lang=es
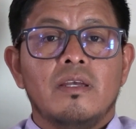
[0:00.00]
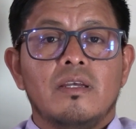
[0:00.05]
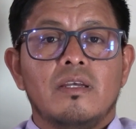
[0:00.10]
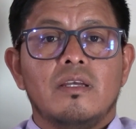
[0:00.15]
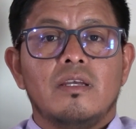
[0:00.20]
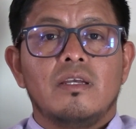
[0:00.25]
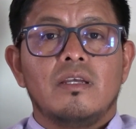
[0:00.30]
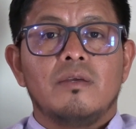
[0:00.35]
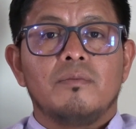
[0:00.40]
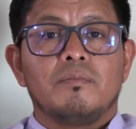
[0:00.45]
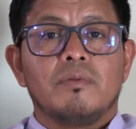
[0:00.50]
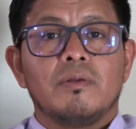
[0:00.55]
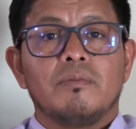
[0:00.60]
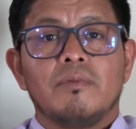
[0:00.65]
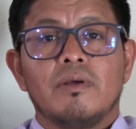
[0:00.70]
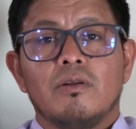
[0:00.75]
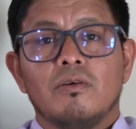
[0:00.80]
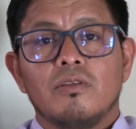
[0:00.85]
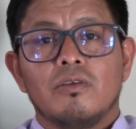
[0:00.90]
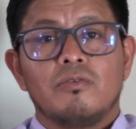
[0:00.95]
Eh,
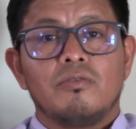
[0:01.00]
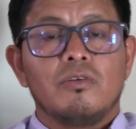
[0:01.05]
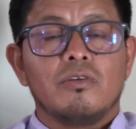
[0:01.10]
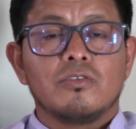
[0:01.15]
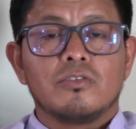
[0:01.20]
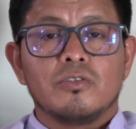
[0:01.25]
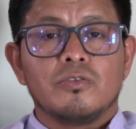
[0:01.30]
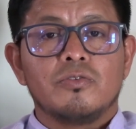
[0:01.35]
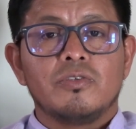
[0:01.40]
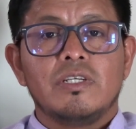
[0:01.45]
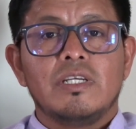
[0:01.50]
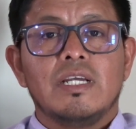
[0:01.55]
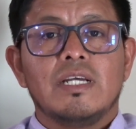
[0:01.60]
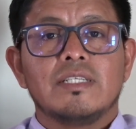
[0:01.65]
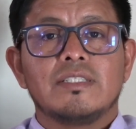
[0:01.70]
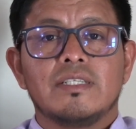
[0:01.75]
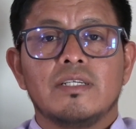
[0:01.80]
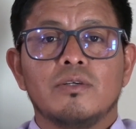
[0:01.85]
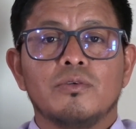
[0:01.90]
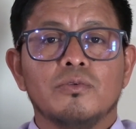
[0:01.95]
primero de
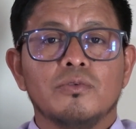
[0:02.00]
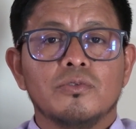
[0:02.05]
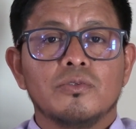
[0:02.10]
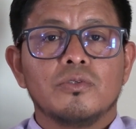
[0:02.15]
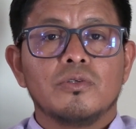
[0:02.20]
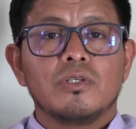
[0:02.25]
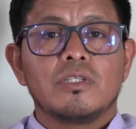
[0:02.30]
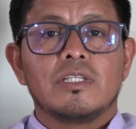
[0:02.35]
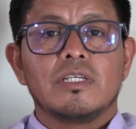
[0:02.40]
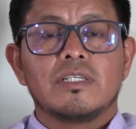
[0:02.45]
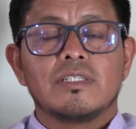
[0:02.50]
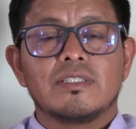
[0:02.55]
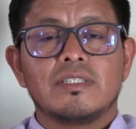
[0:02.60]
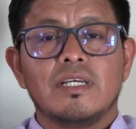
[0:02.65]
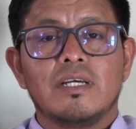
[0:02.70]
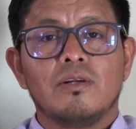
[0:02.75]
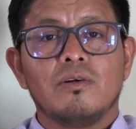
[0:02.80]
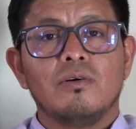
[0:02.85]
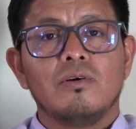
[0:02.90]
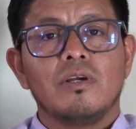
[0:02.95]
filosofía, segundo y
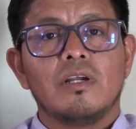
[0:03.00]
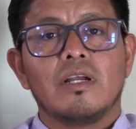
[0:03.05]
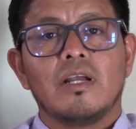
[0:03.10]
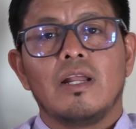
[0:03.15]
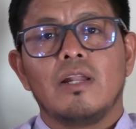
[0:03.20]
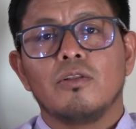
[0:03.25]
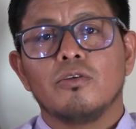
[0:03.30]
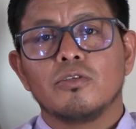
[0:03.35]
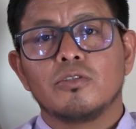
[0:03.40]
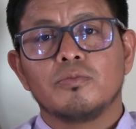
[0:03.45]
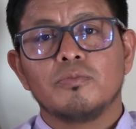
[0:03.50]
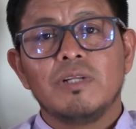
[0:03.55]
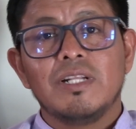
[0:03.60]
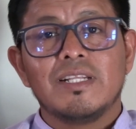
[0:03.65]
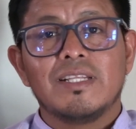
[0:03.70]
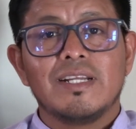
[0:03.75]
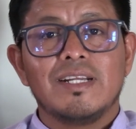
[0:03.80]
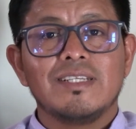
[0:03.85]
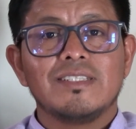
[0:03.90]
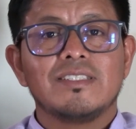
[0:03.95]
tercero. En el
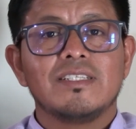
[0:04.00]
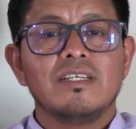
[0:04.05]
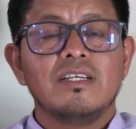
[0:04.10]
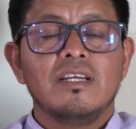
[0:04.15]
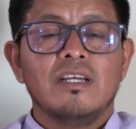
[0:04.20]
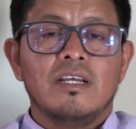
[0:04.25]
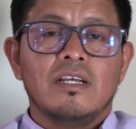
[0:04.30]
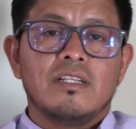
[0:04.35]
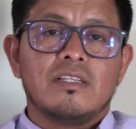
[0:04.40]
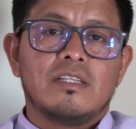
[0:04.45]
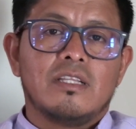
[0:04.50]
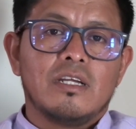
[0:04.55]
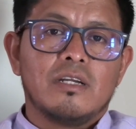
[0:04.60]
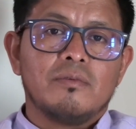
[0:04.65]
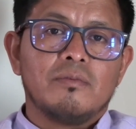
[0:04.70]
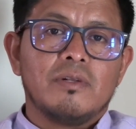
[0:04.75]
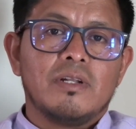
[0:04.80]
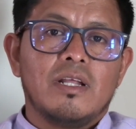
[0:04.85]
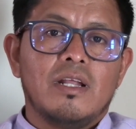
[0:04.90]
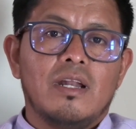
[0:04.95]
2013
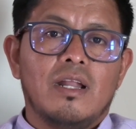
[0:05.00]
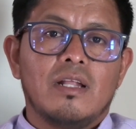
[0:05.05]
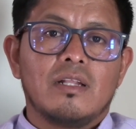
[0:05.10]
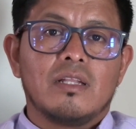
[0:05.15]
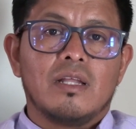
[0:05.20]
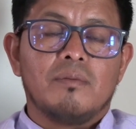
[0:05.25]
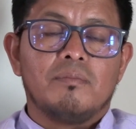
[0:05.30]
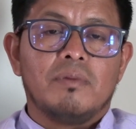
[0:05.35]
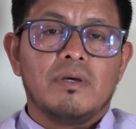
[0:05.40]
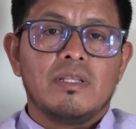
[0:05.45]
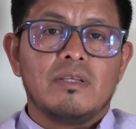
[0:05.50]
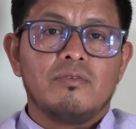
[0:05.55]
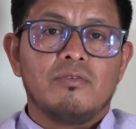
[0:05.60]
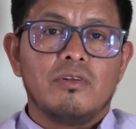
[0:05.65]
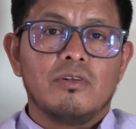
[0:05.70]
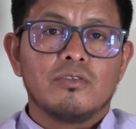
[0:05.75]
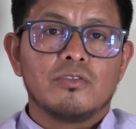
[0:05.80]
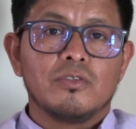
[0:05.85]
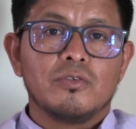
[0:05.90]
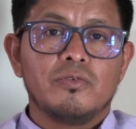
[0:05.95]
terminé la etapa de
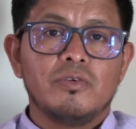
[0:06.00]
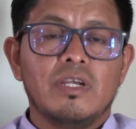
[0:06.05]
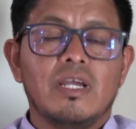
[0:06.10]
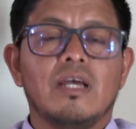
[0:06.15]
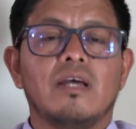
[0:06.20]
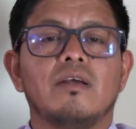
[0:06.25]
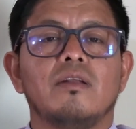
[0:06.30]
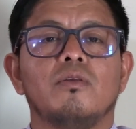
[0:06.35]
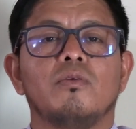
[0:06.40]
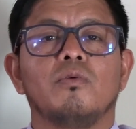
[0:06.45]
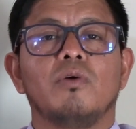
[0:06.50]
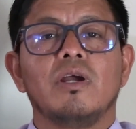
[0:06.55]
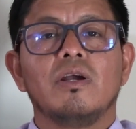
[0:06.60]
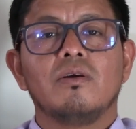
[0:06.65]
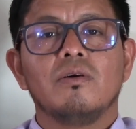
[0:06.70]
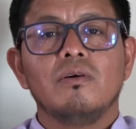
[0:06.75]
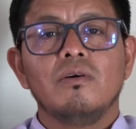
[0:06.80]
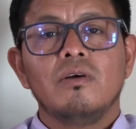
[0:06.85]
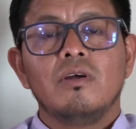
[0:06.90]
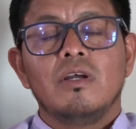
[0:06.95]
filosofía.
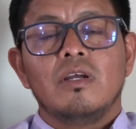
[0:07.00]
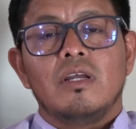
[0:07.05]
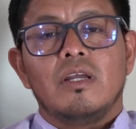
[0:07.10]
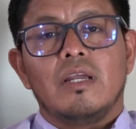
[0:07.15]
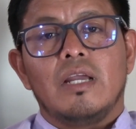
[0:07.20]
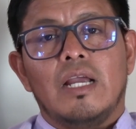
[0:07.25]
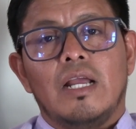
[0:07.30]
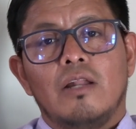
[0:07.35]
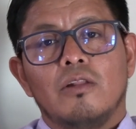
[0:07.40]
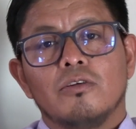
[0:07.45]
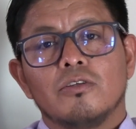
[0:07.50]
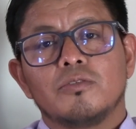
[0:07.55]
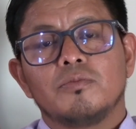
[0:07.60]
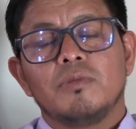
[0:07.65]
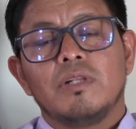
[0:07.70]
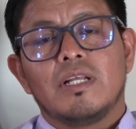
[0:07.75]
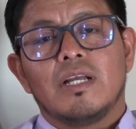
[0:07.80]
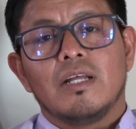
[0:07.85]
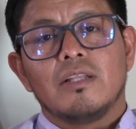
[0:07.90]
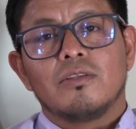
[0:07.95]
Luego, en el
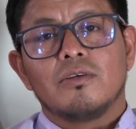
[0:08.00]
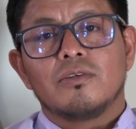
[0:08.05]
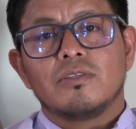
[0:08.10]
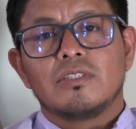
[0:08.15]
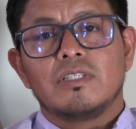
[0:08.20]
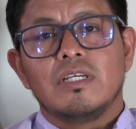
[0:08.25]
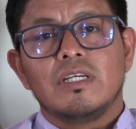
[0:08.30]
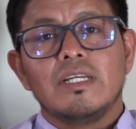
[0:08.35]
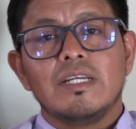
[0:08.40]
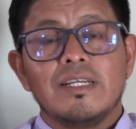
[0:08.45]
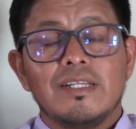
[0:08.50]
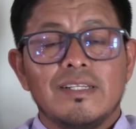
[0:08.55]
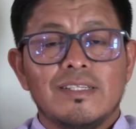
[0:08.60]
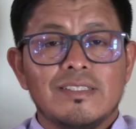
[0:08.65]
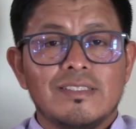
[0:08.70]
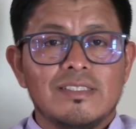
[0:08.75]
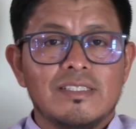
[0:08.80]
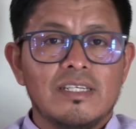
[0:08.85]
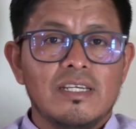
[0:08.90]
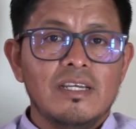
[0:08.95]
2014,
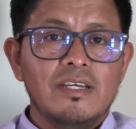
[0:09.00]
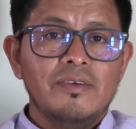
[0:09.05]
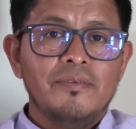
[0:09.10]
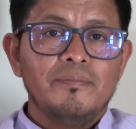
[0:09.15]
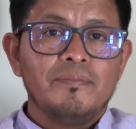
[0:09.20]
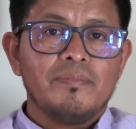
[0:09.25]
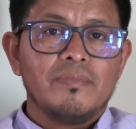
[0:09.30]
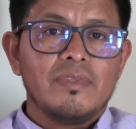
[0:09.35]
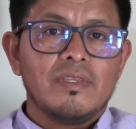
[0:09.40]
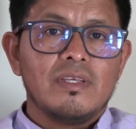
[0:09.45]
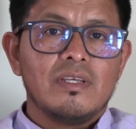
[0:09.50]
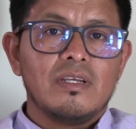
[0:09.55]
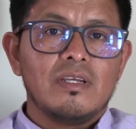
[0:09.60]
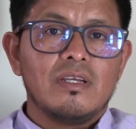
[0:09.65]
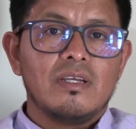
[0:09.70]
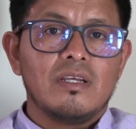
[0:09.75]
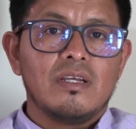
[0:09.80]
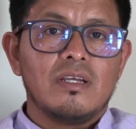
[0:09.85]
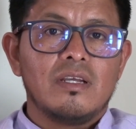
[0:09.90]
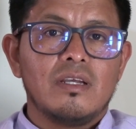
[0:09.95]
inicié
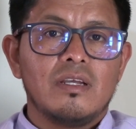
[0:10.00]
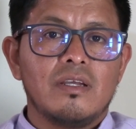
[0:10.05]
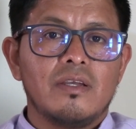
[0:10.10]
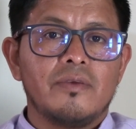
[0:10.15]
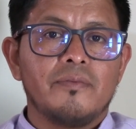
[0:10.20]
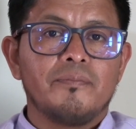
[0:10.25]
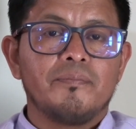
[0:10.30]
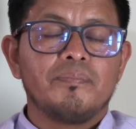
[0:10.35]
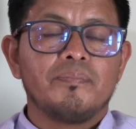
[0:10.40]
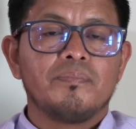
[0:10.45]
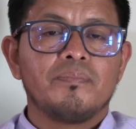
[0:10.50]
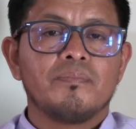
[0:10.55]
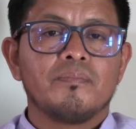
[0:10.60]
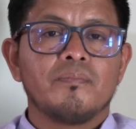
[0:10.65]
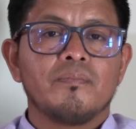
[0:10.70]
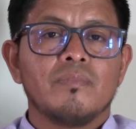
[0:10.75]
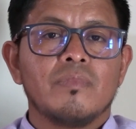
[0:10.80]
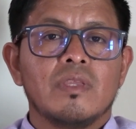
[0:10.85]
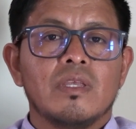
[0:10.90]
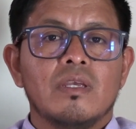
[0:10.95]
eh,
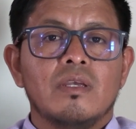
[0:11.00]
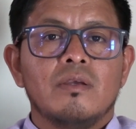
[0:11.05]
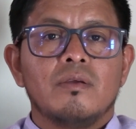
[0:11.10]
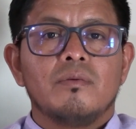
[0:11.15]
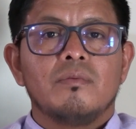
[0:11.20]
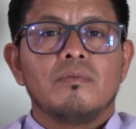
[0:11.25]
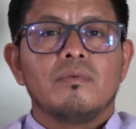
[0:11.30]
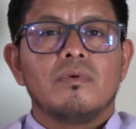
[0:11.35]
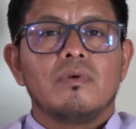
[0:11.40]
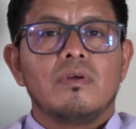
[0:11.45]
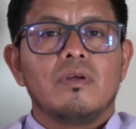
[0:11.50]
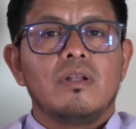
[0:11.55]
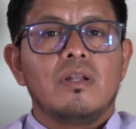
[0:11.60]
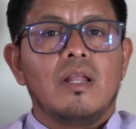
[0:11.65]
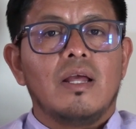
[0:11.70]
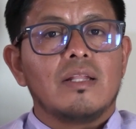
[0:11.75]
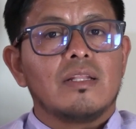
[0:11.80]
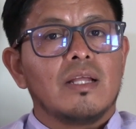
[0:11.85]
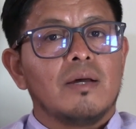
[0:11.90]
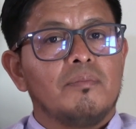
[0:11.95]

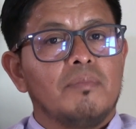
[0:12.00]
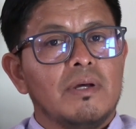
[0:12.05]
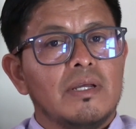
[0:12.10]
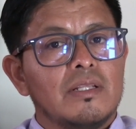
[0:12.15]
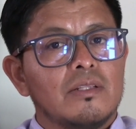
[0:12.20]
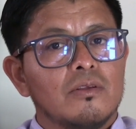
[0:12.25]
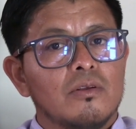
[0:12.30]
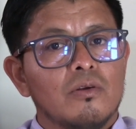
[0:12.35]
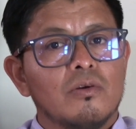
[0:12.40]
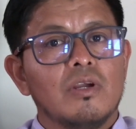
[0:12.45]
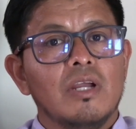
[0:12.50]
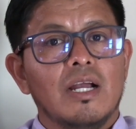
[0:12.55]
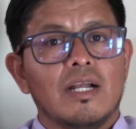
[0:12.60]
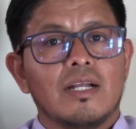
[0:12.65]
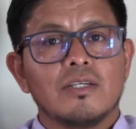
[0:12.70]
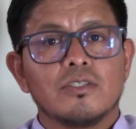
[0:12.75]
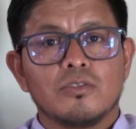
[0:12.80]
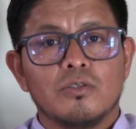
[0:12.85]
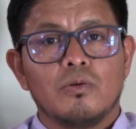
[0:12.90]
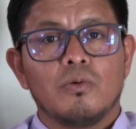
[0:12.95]
la etapa de teología,
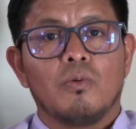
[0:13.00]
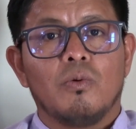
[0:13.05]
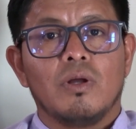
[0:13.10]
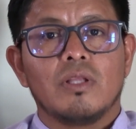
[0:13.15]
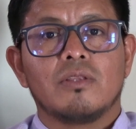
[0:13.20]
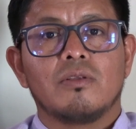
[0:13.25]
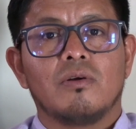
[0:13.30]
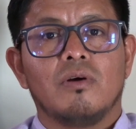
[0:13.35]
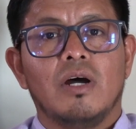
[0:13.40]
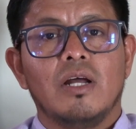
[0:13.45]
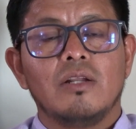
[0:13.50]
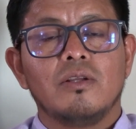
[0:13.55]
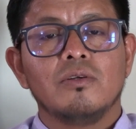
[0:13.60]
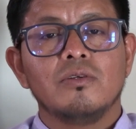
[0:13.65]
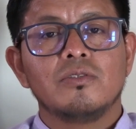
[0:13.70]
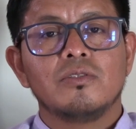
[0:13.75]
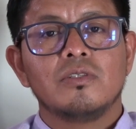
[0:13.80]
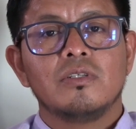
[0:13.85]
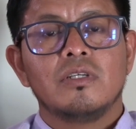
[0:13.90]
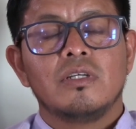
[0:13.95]
que son cuatro
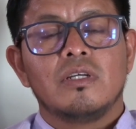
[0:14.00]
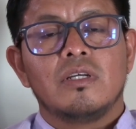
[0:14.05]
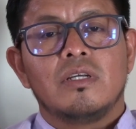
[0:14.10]
años.